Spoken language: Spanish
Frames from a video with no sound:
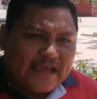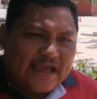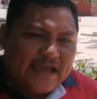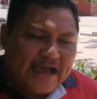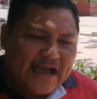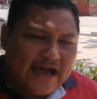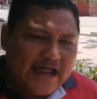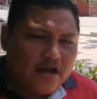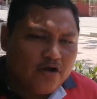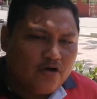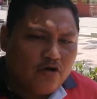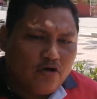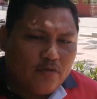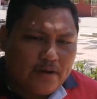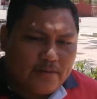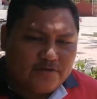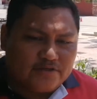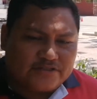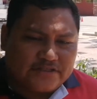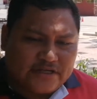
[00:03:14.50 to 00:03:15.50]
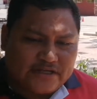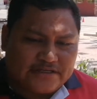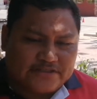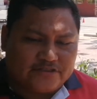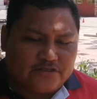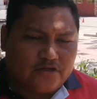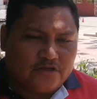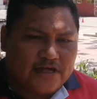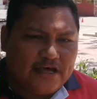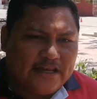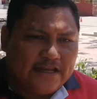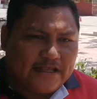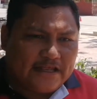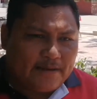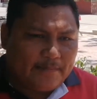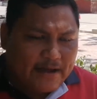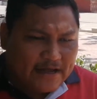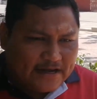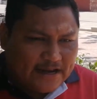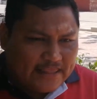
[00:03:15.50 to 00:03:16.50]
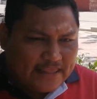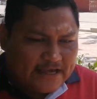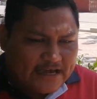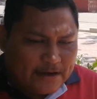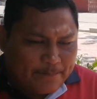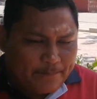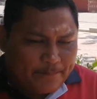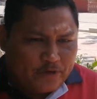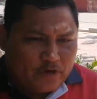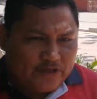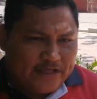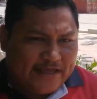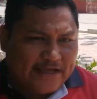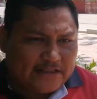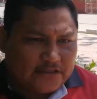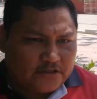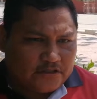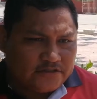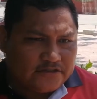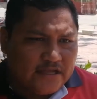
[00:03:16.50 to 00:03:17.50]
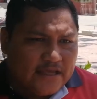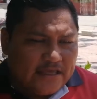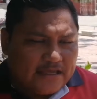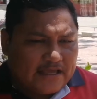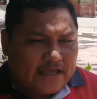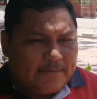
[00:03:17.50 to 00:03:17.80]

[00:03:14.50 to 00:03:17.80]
que algo vamos a gestionar y que van a llegar proyectos